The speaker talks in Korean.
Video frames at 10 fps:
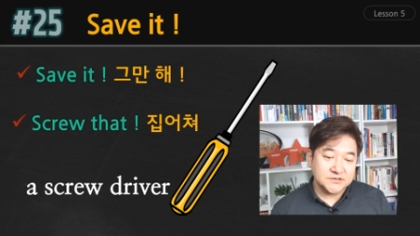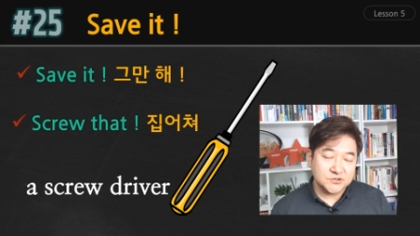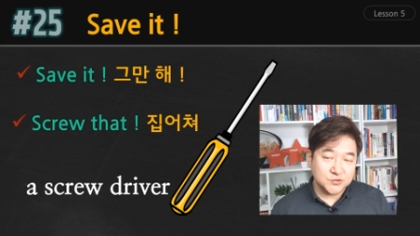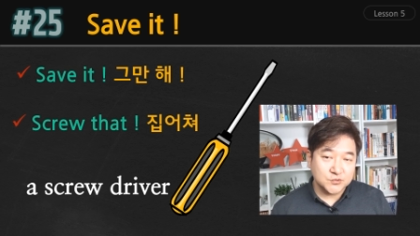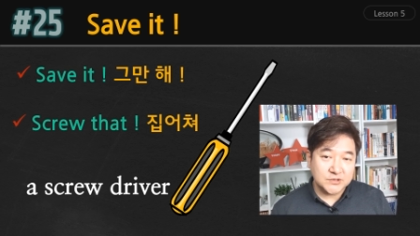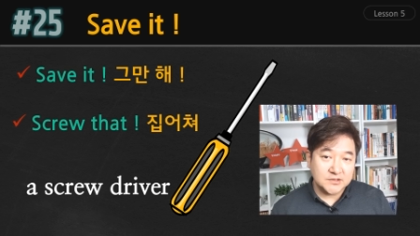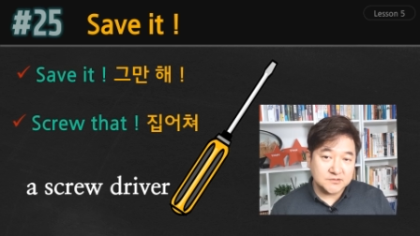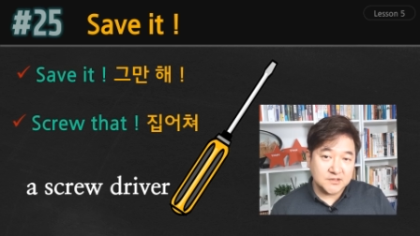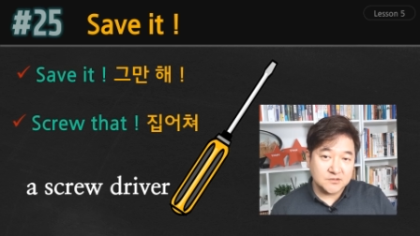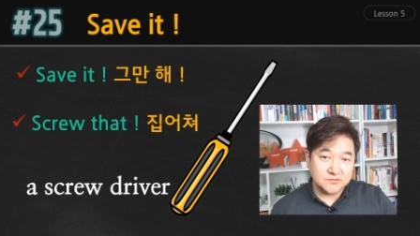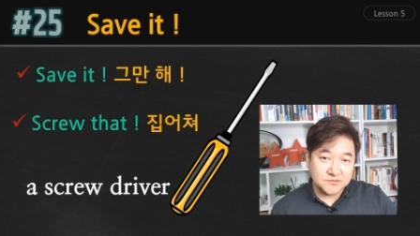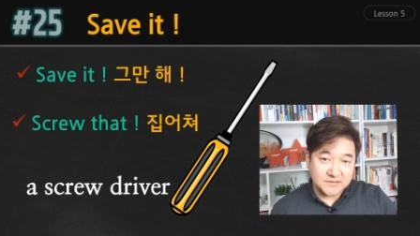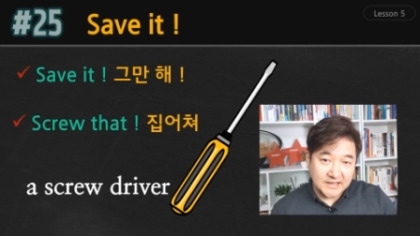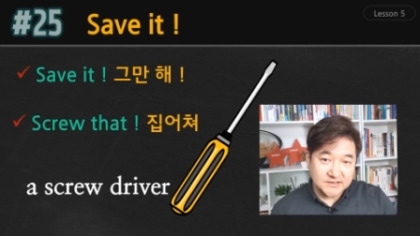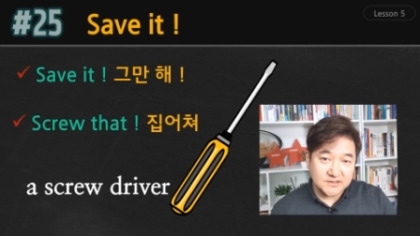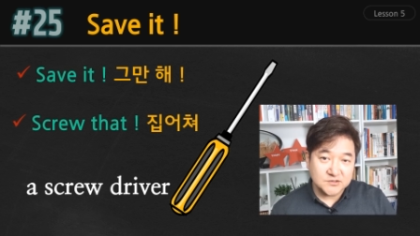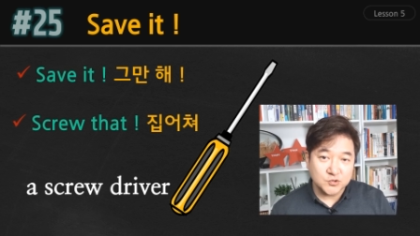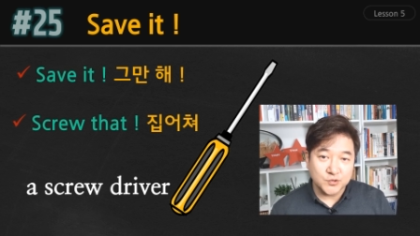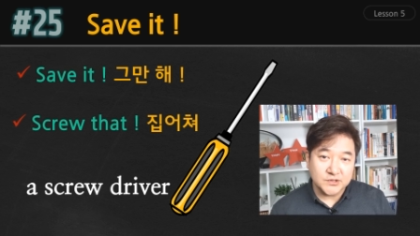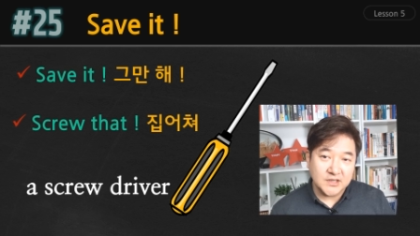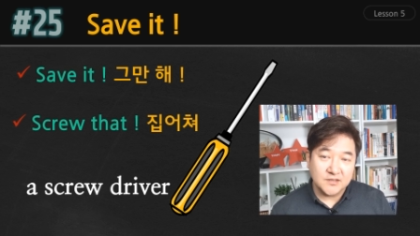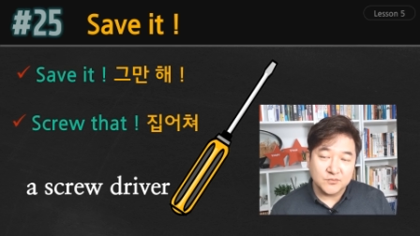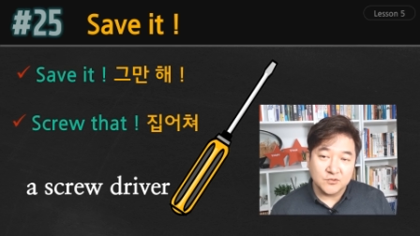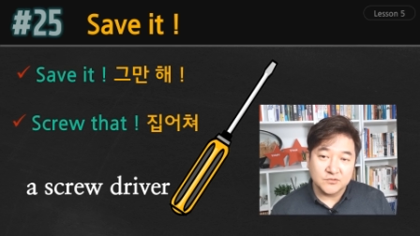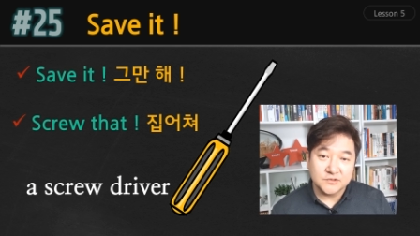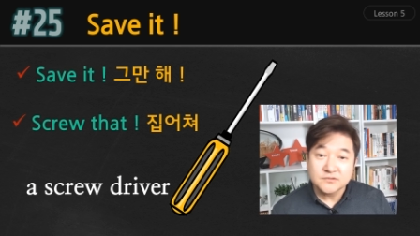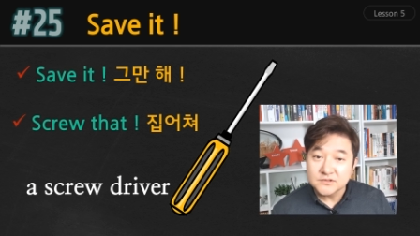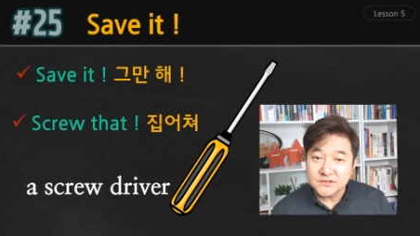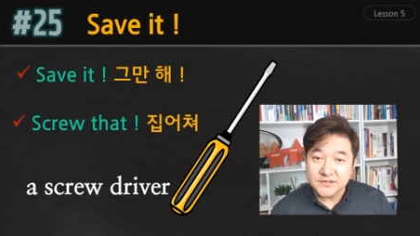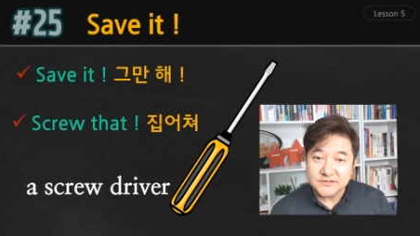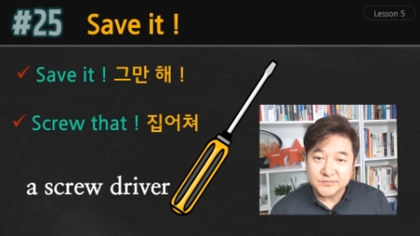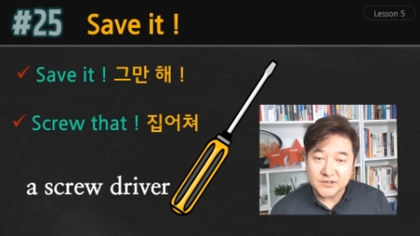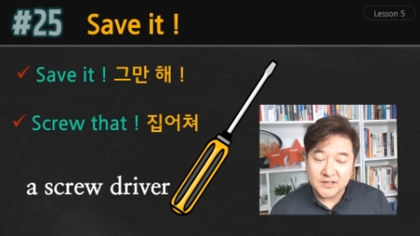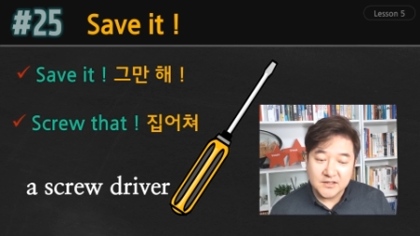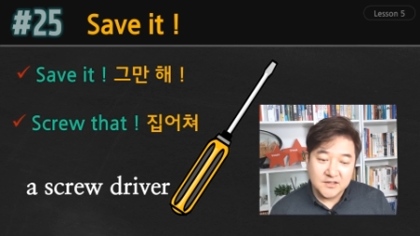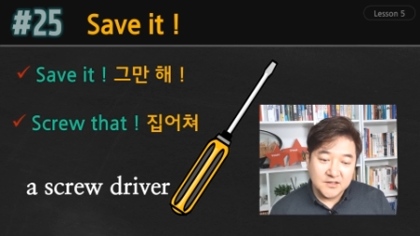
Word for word: 스크루라는 단어는 나사를 조이다 뭐 이런 뜻이 되겠습니다.